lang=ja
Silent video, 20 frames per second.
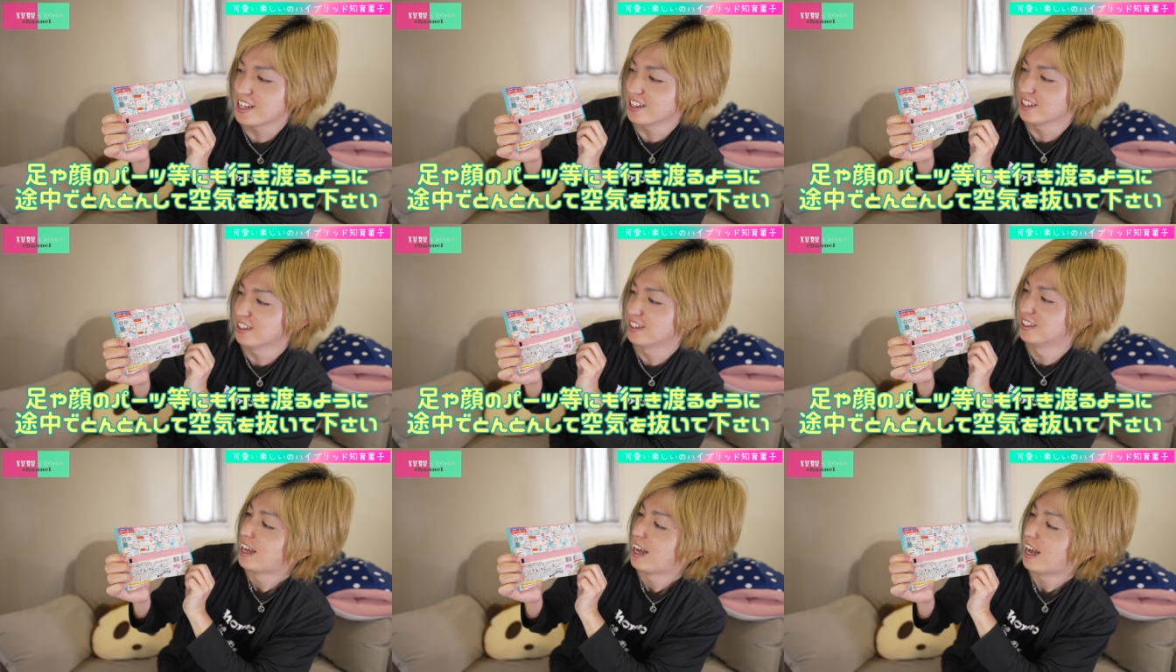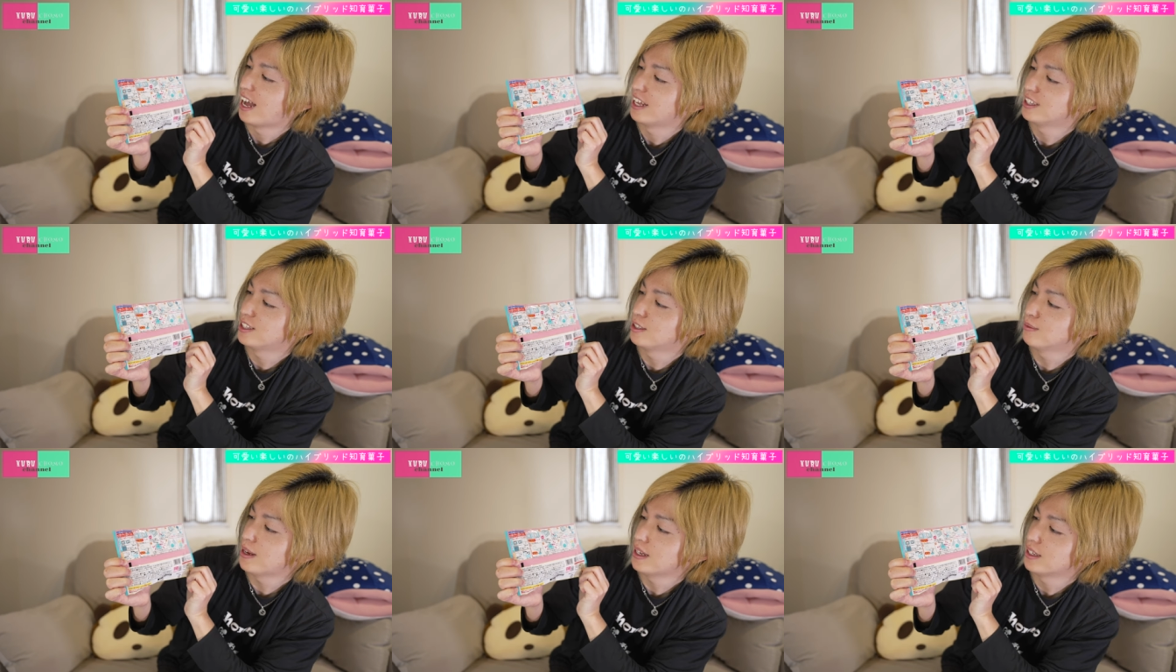は
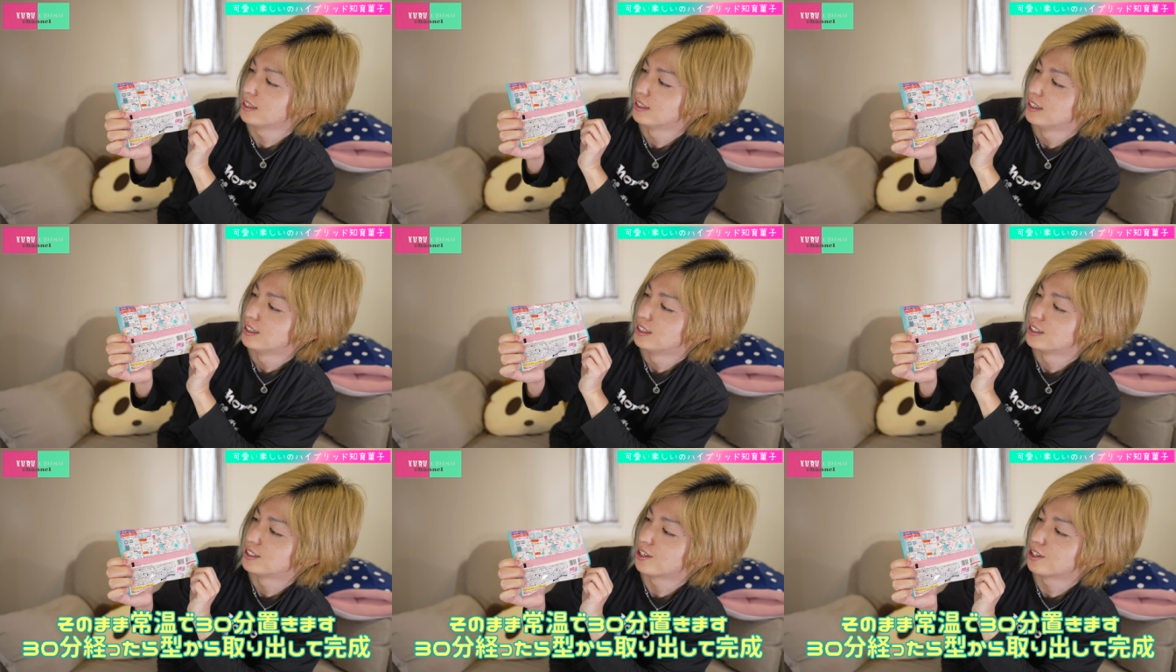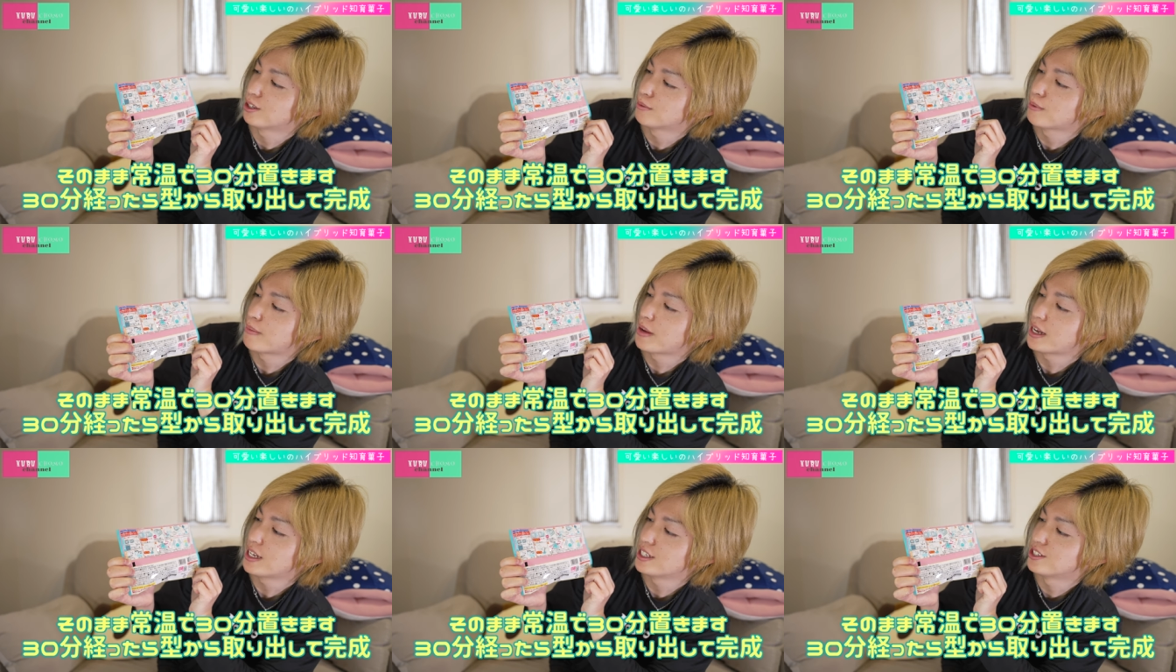ちばん、その
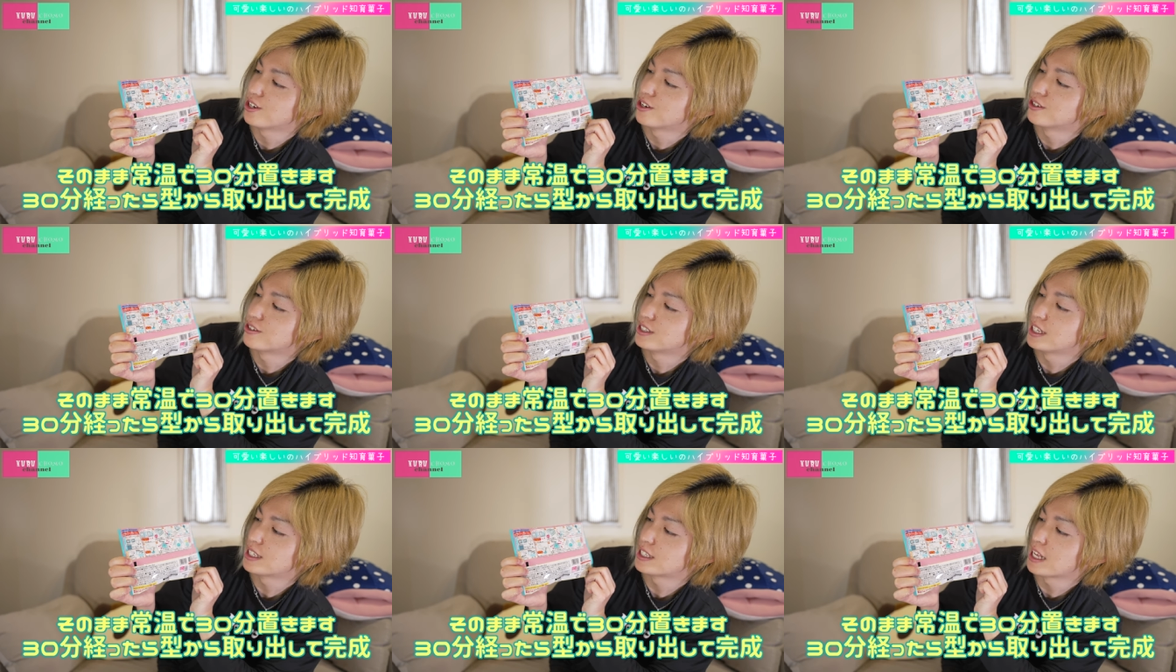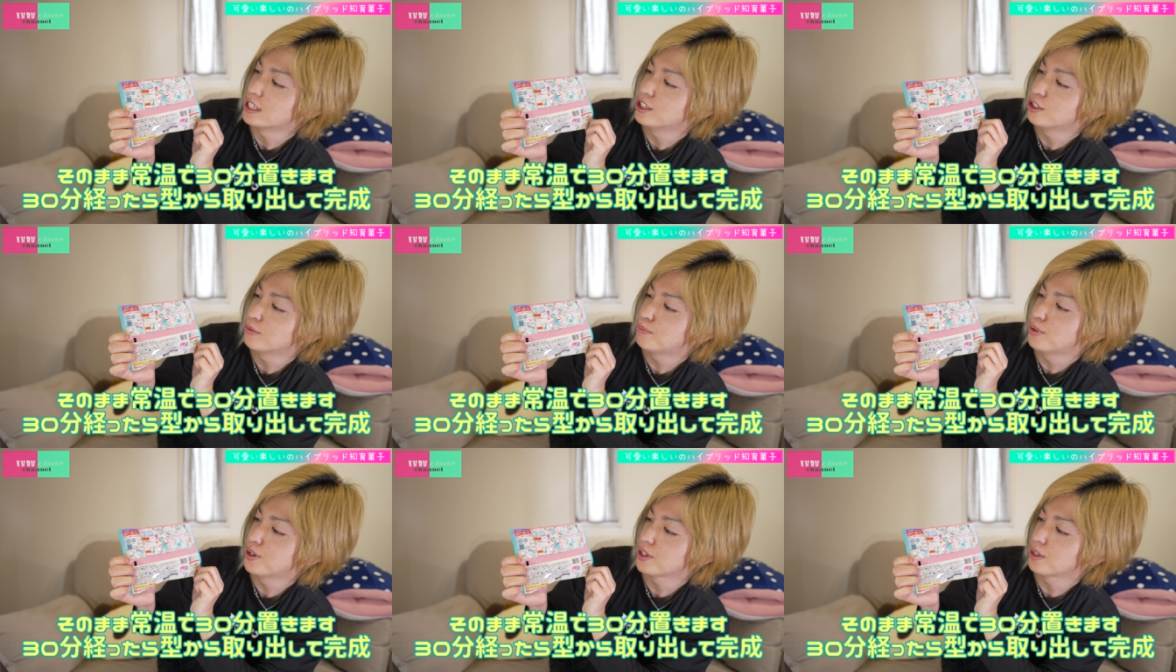まま常温でさん
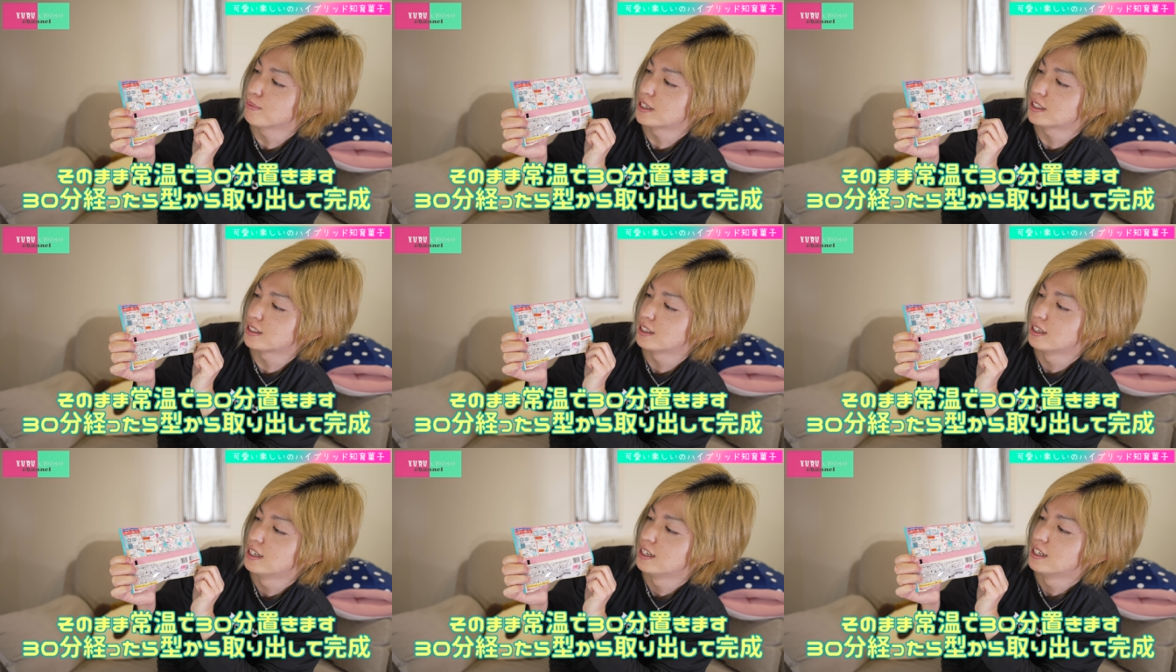じゅっぷん置きます。